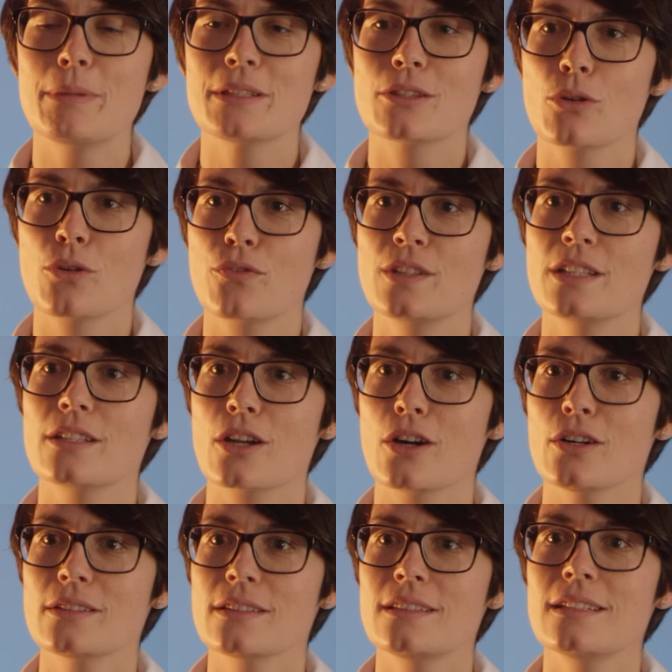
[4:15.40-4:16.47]
Betroffenen
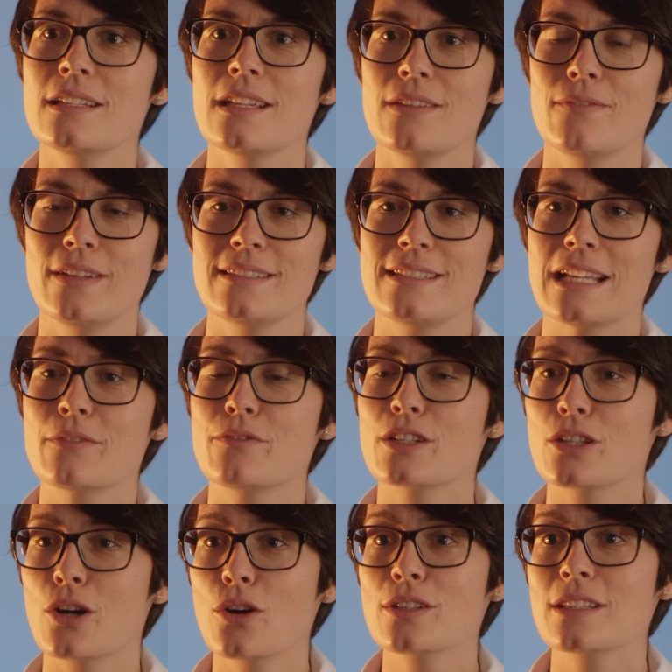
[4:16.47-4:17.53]
raten, wenn sie einen
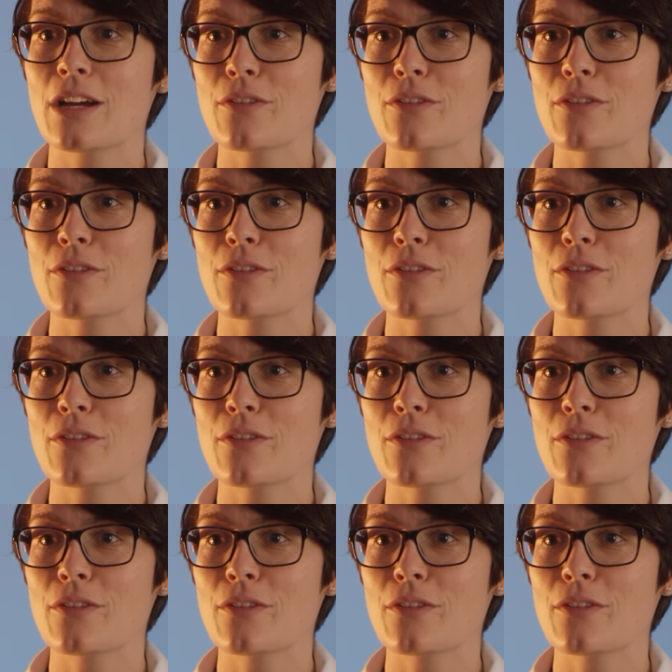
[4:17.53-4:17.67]
Verdacht